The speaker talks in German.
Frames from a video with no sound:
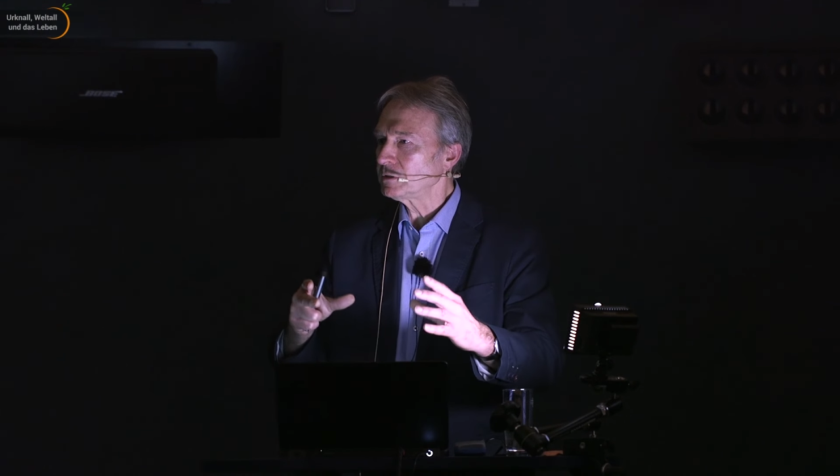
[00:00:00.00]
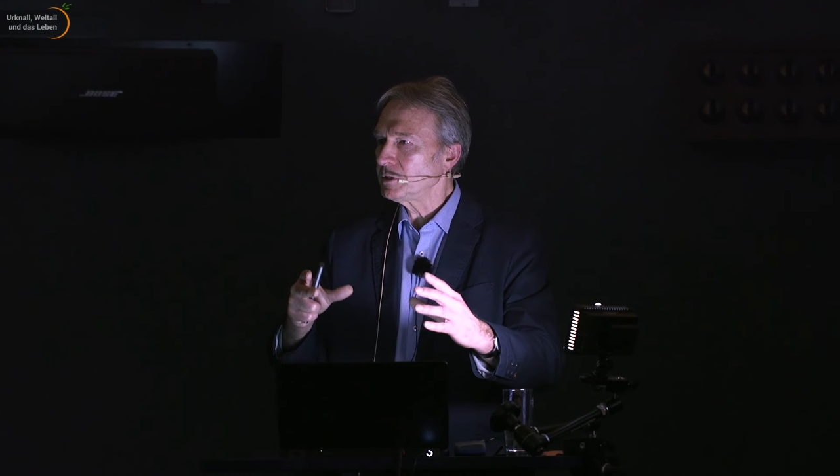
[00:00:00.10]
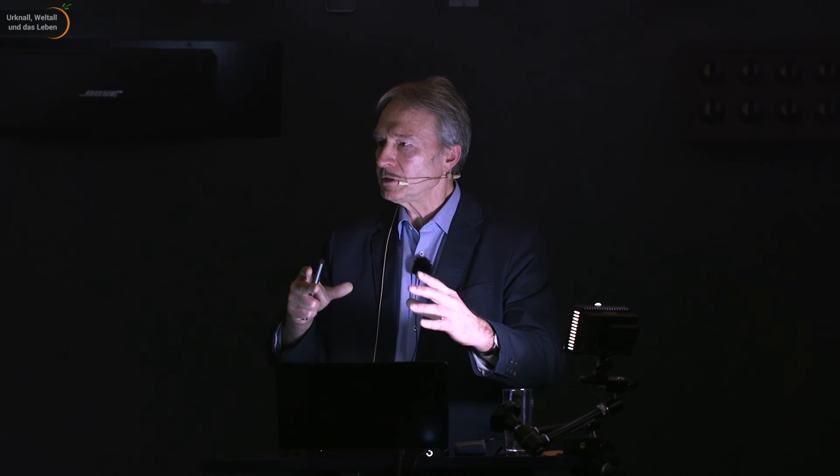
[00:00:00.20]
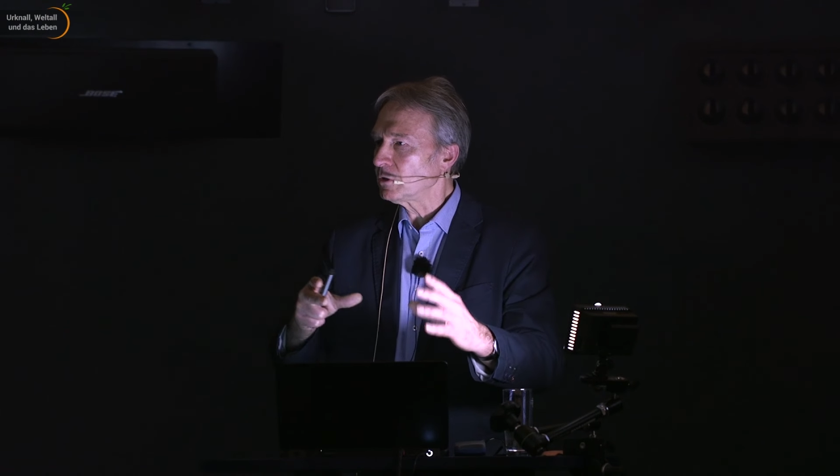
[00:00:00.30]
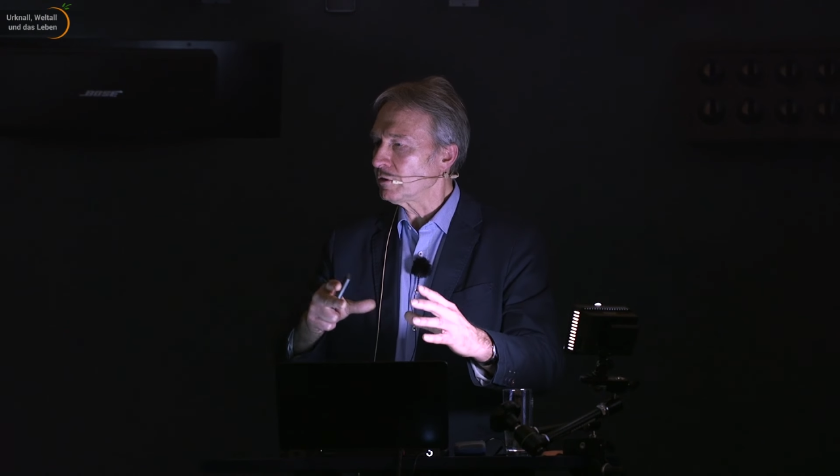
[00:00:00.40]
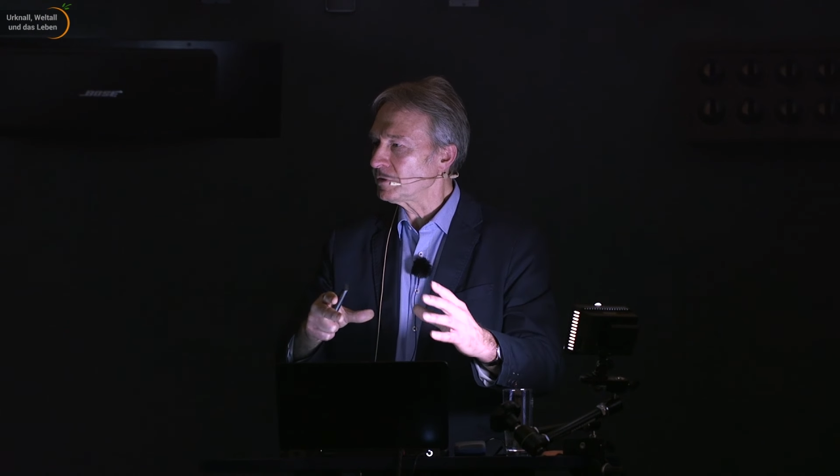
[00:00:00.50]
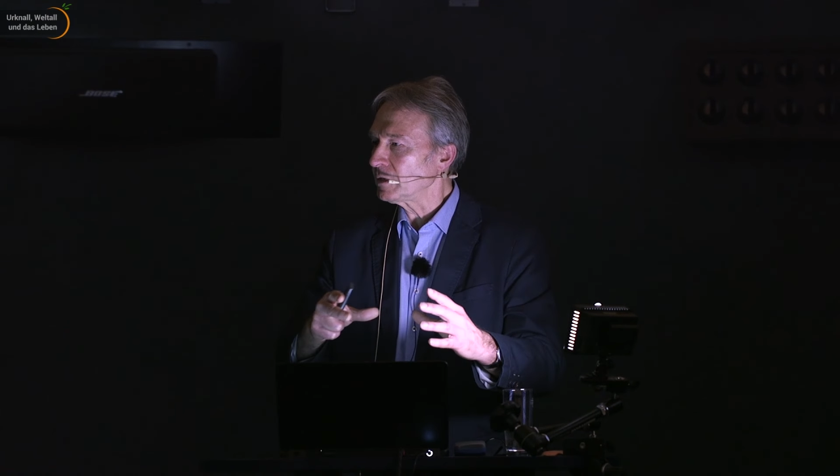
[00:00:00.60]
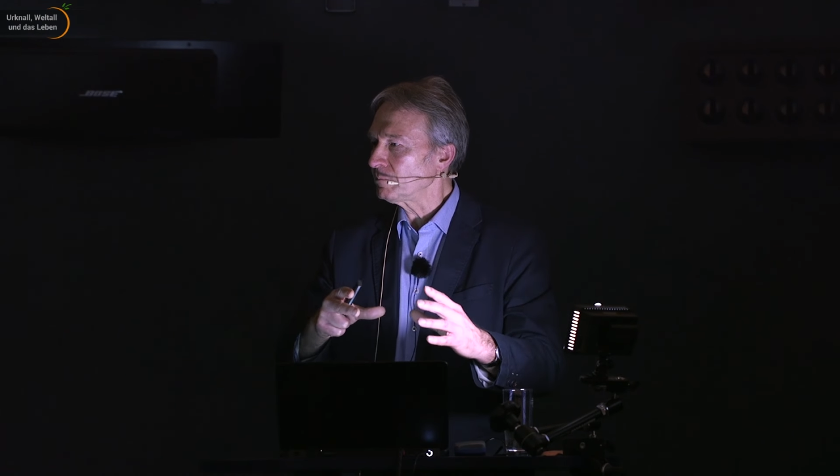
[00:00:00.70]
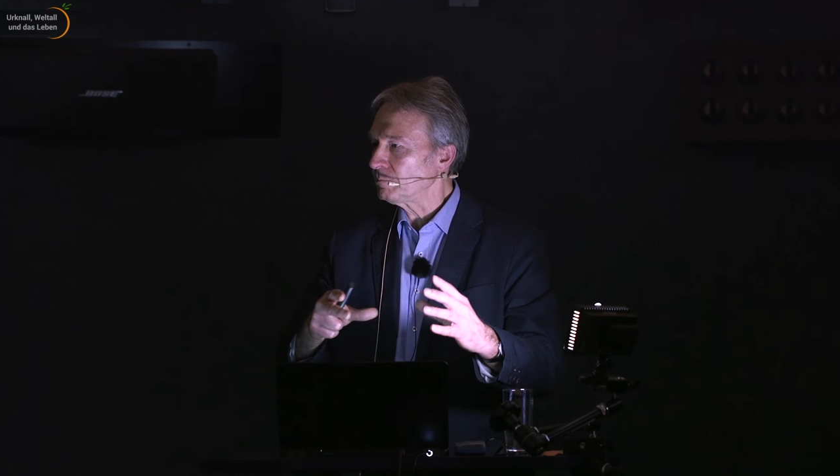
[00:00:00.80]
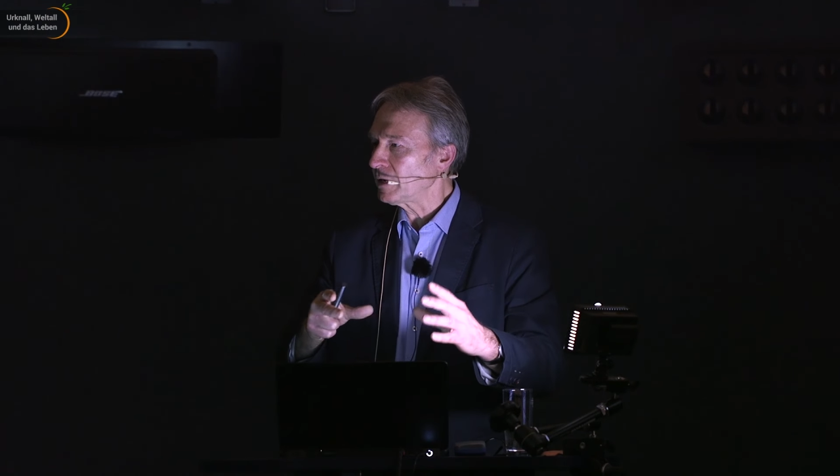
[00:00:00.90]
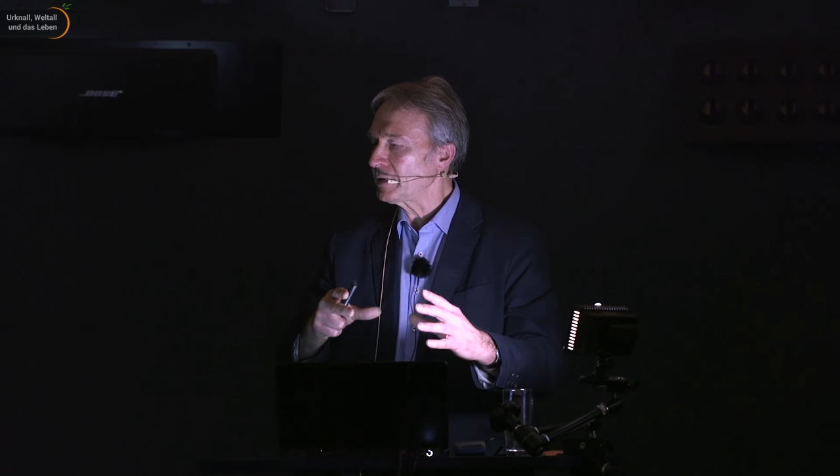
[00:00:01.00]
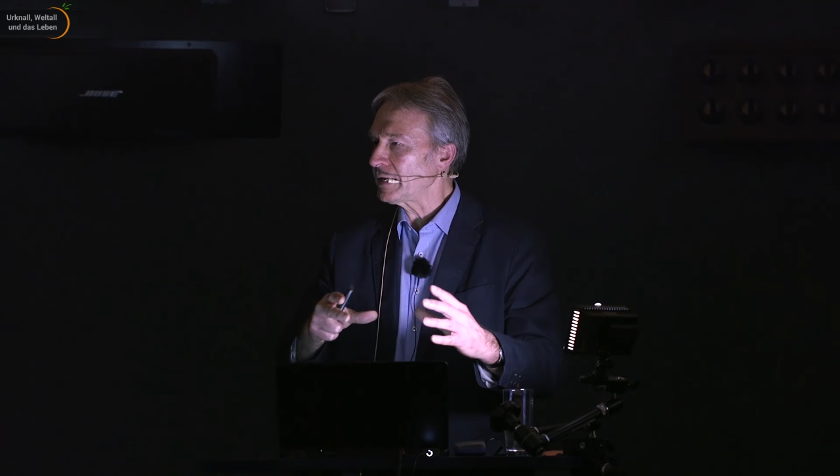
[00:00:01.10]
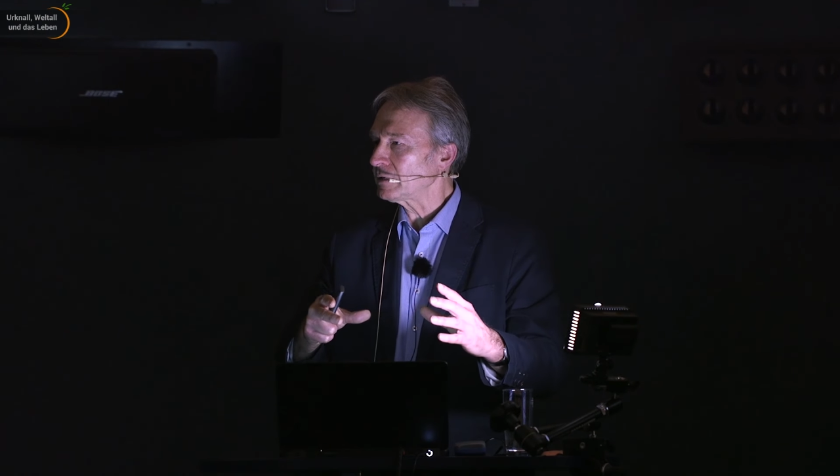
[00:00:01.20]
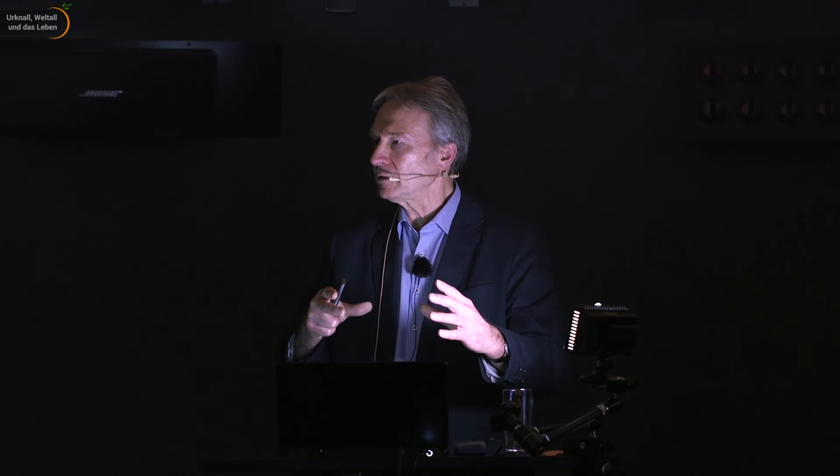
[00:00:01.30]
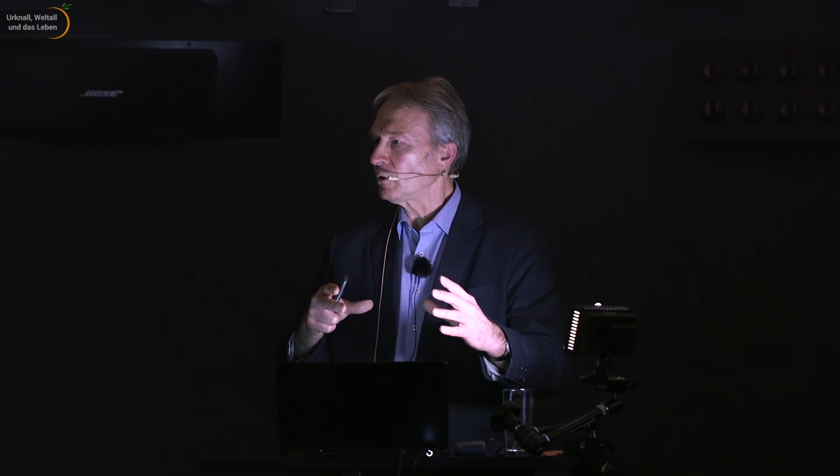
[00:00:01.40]
die noch auf ihrem
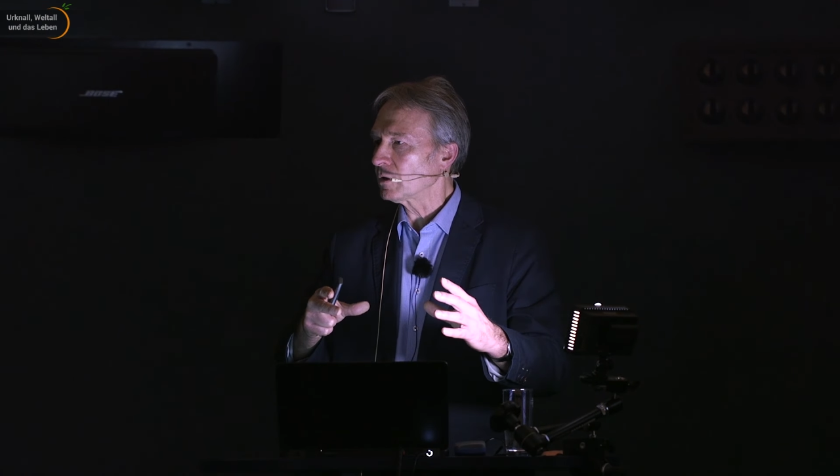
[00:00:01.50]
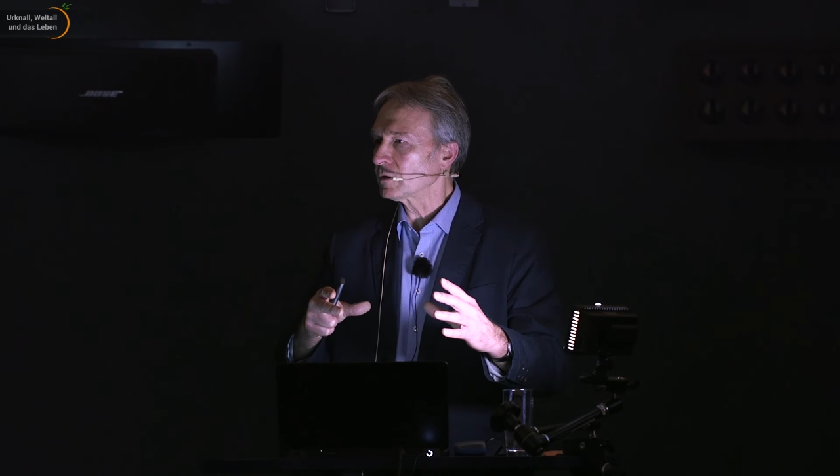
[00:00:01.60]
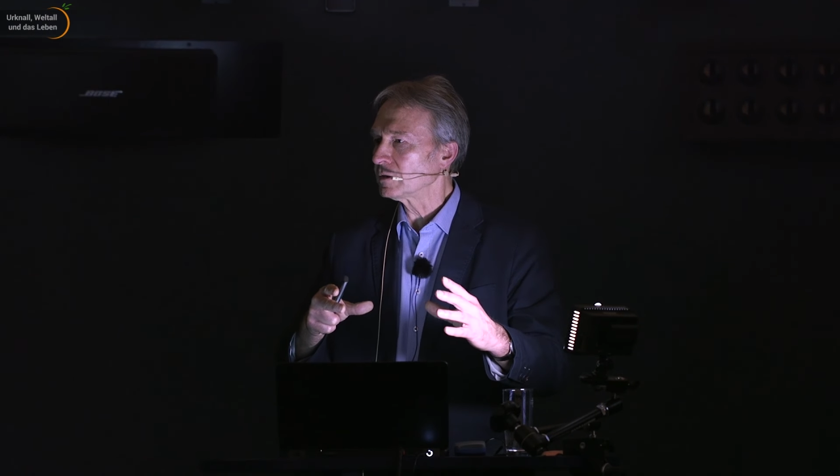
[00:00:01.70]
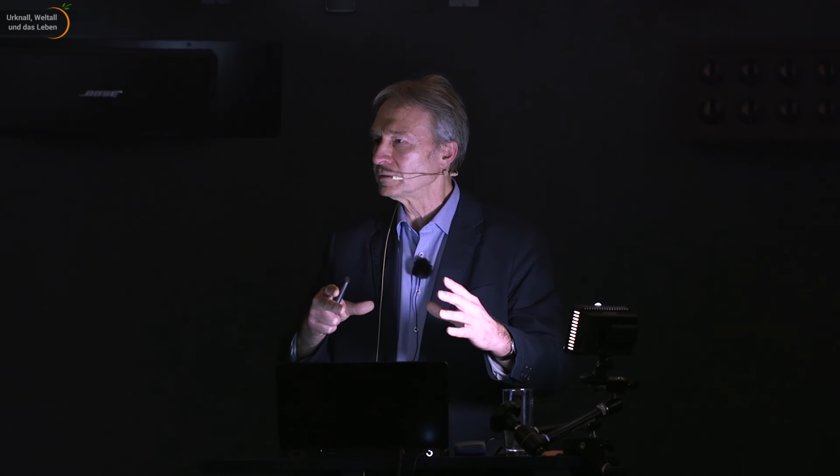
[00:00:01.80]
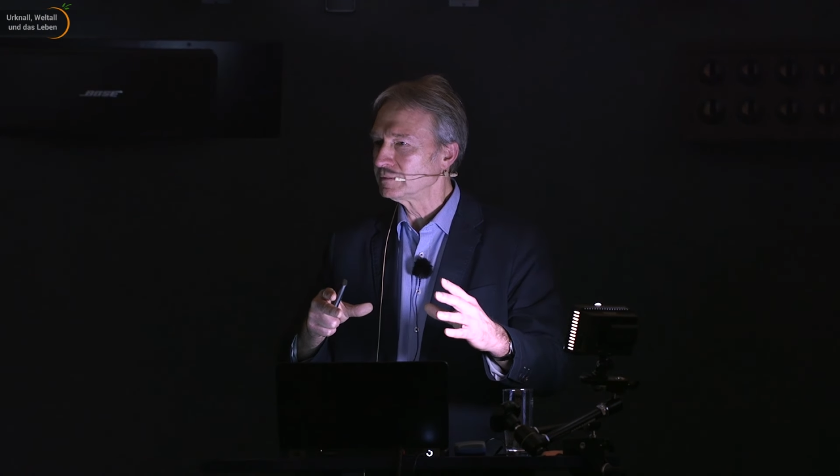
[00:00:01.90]
Planeten hocken.